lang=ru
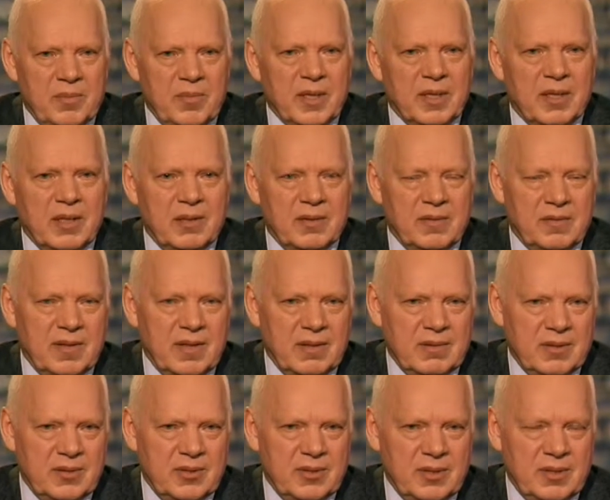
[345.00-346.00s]
Михаил
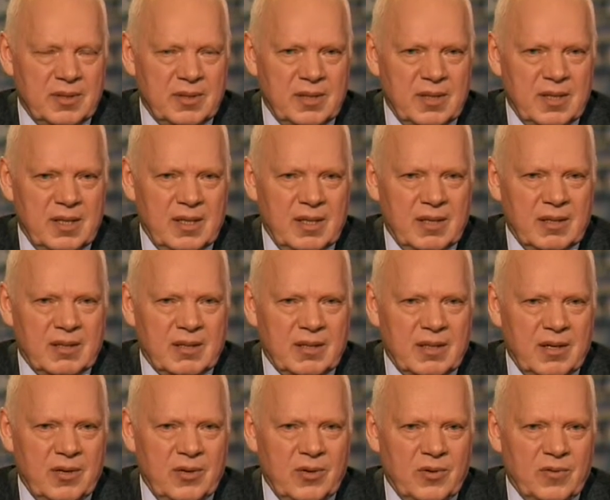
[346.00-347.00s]
Иванович
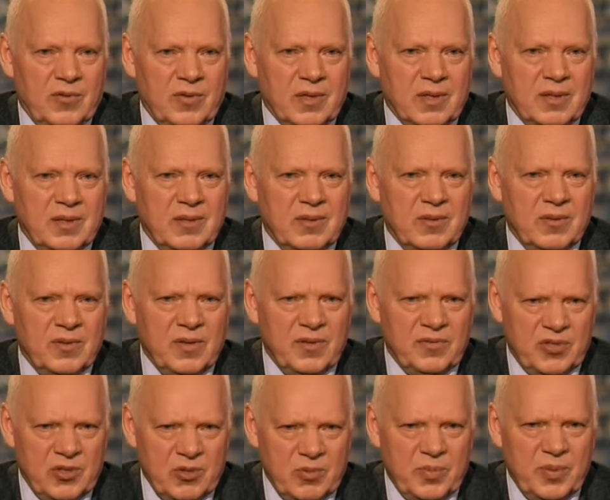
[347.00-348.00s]
Царев. И говорит, ну
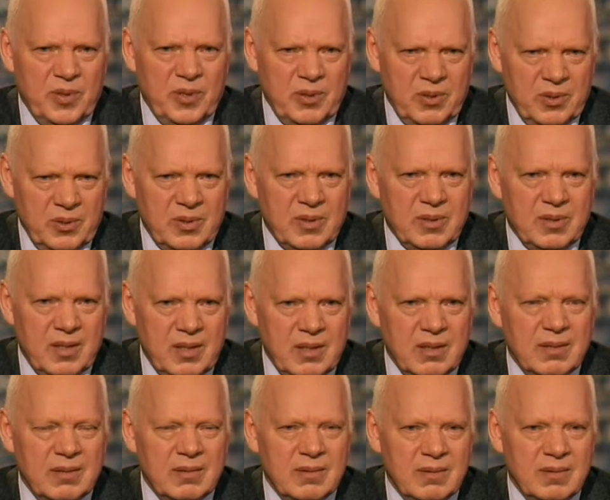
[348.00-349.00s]
вы все пьете,
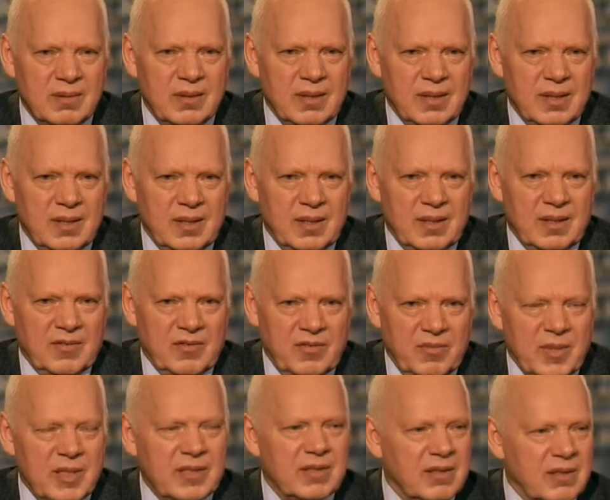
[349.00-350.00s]
да?
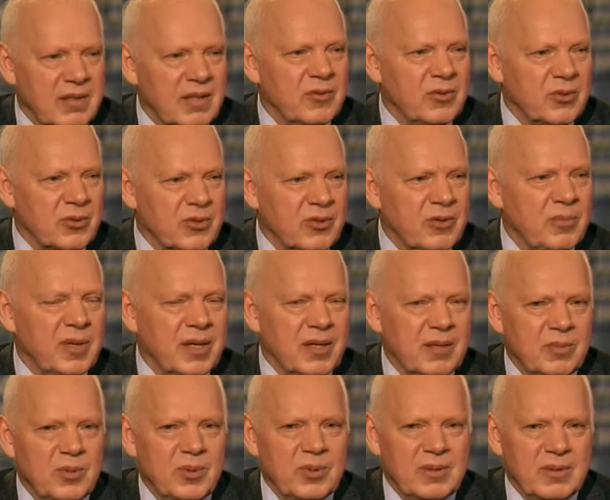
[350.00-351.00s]
Вместо того,
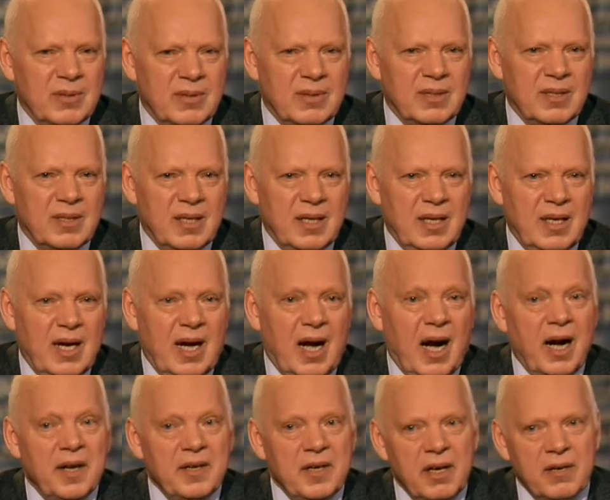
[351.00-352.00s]
чтобы работать.
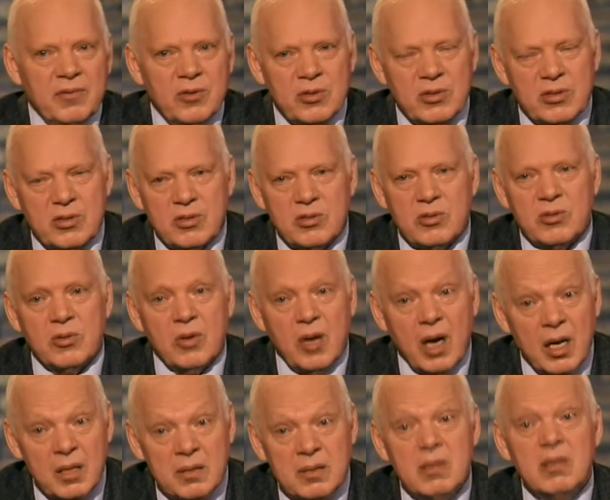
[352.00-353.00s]
А я вот
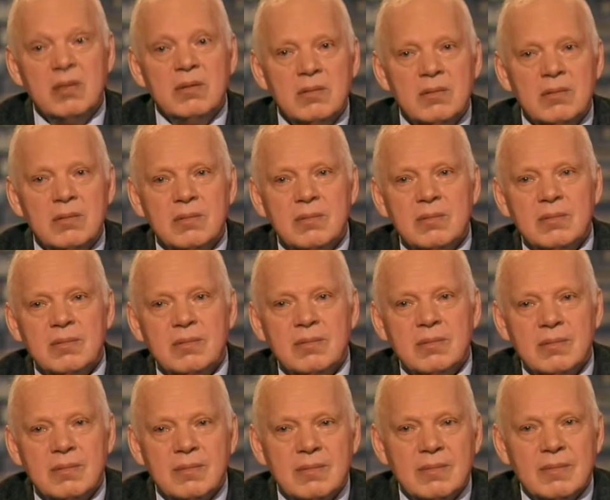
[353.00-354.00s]
сижу один.
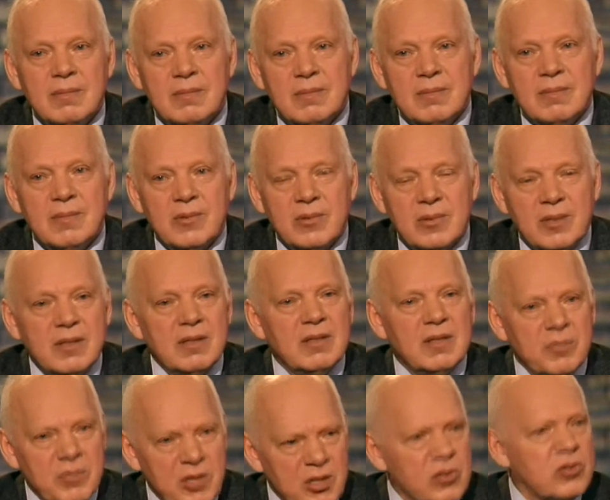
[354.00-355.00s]
Он
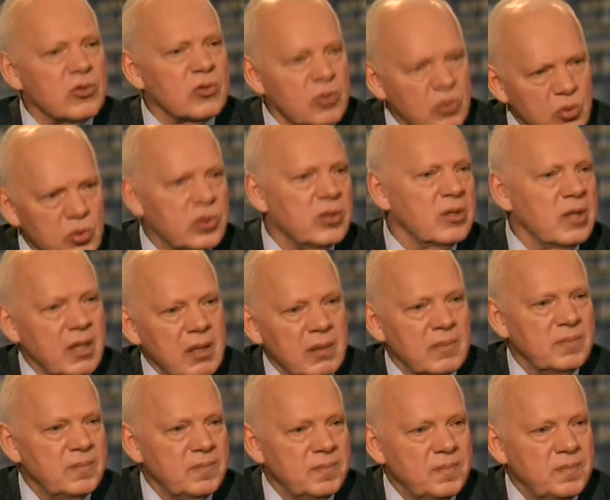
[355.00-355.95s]
говорит, и мне скучно.